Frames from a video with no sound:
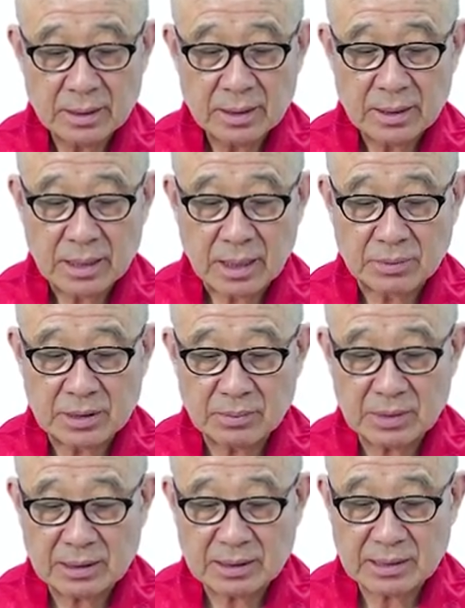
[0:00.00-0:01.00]

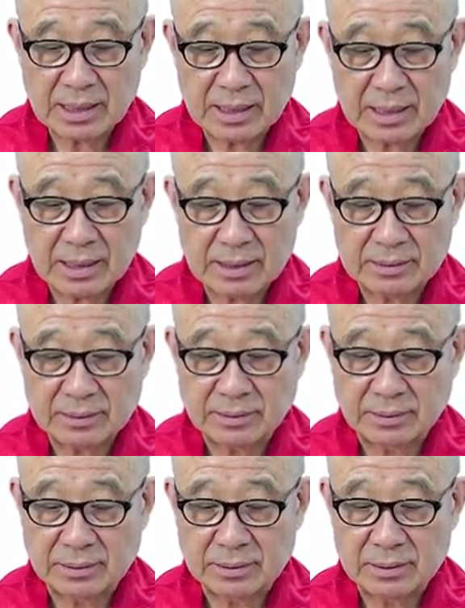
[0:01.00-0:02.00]
아비담마타
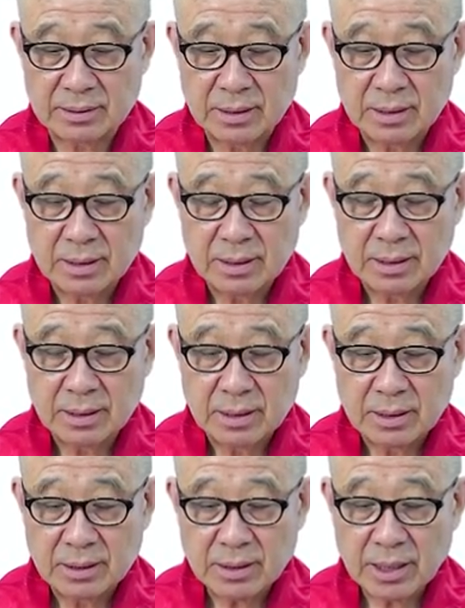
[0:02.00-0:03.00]
상가하는
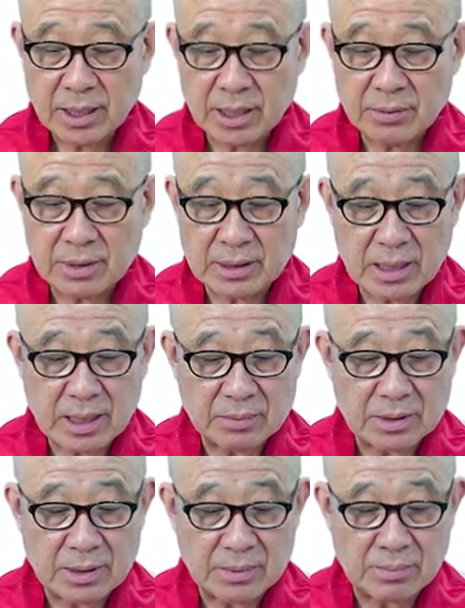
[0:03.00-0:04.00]
테라바다
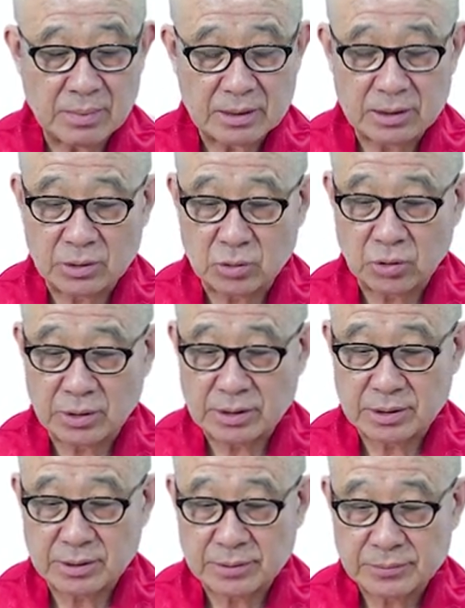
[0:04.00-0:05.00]
아비담마
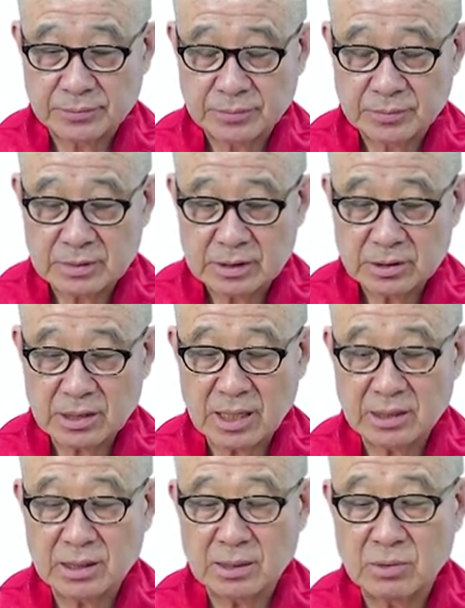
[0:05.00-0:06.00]
전통에서
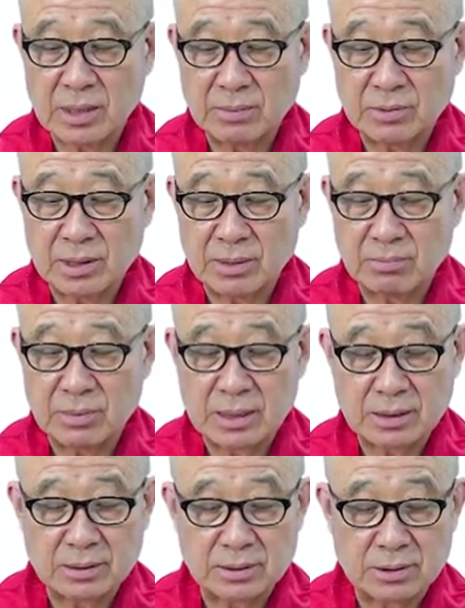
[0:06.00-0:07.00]
상자부
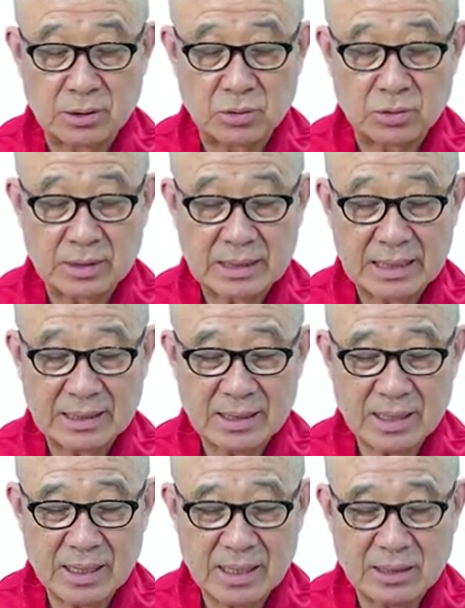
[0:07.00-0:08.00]
아비담마 그 전통에서
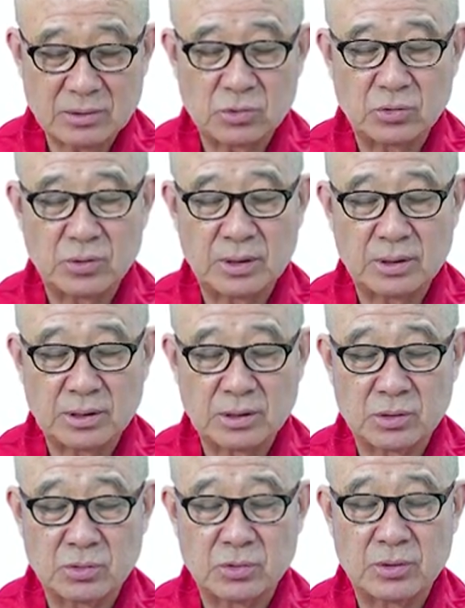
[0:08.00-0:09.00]
가장 중요한
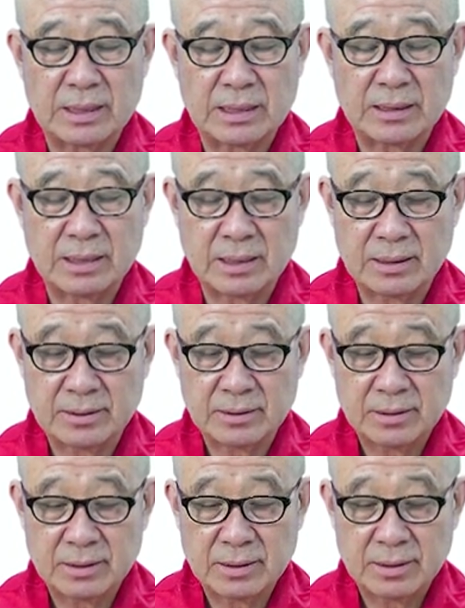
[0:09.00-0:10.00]
텍스트 중 하나이다.
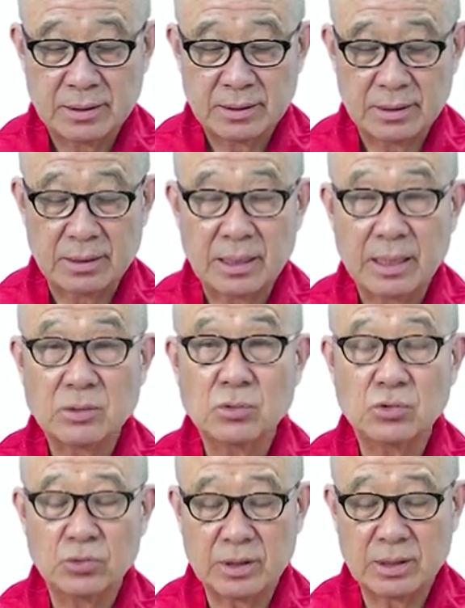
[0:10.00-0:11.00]
네, 아주
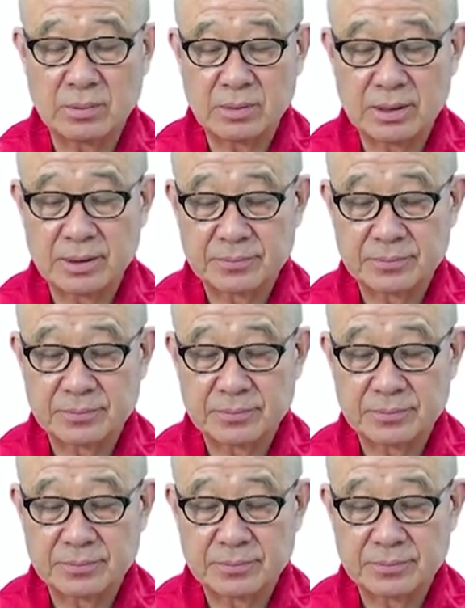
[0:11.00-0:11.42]
중요하다 이 말이야.